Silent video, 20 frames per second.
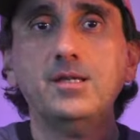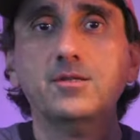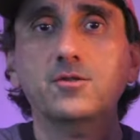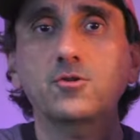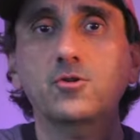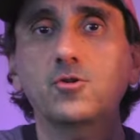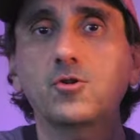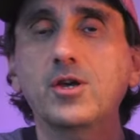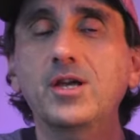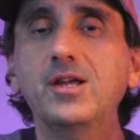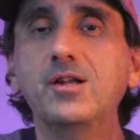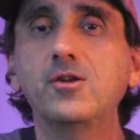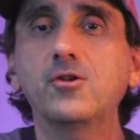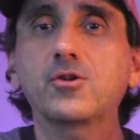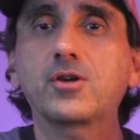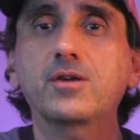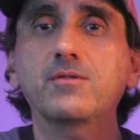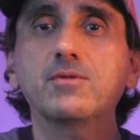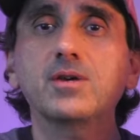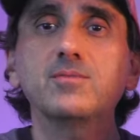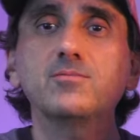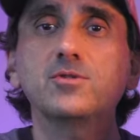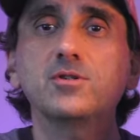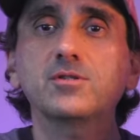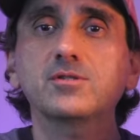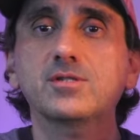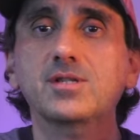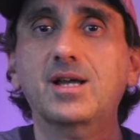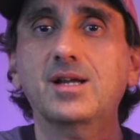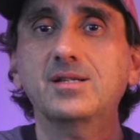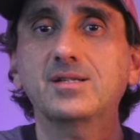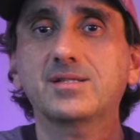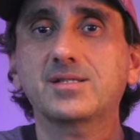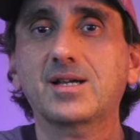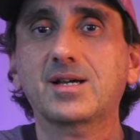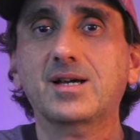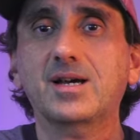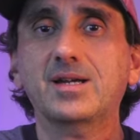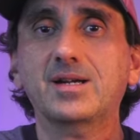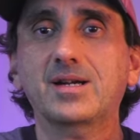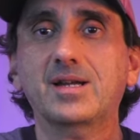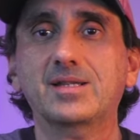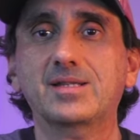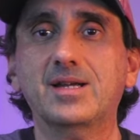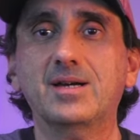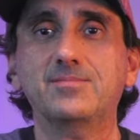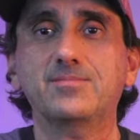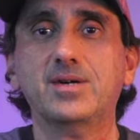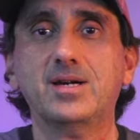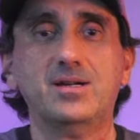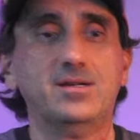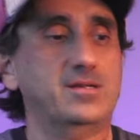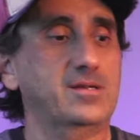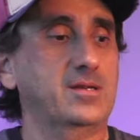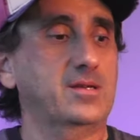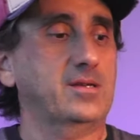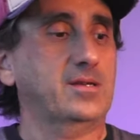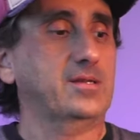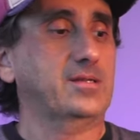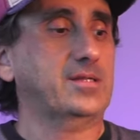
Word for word: Esto es lo que vemos al sacar la tapa.